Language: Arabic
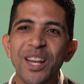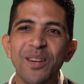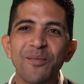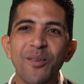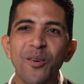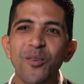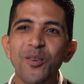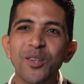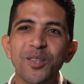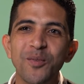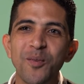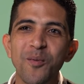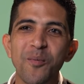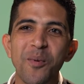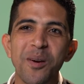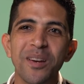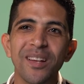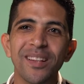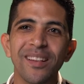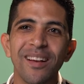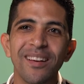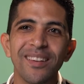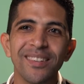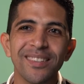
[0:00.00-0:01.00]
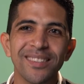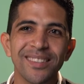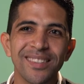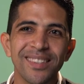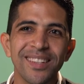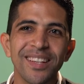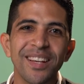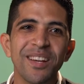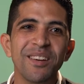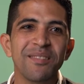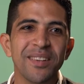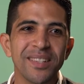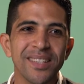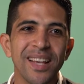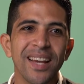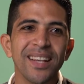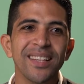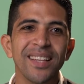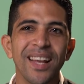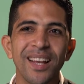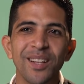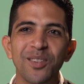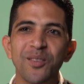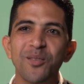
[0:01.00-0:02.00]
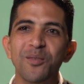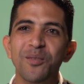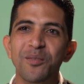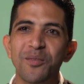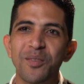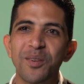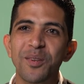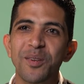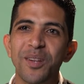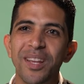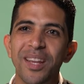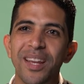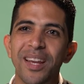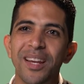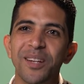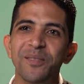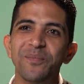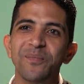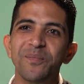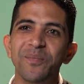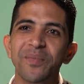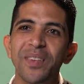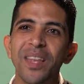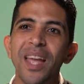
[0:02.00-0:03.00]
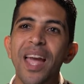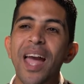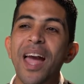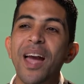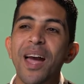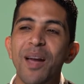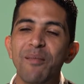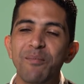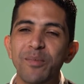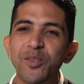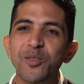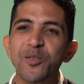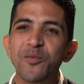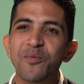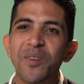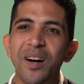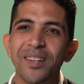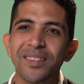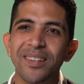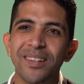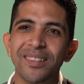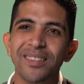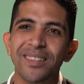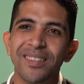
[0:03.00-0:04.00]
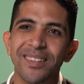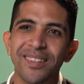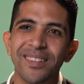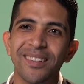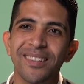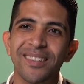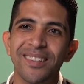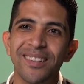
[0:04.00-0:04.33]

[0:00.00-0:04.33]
ان ما يكونش في موبايلات خالص فساعتها هتكون في بنشوف بعض اكتر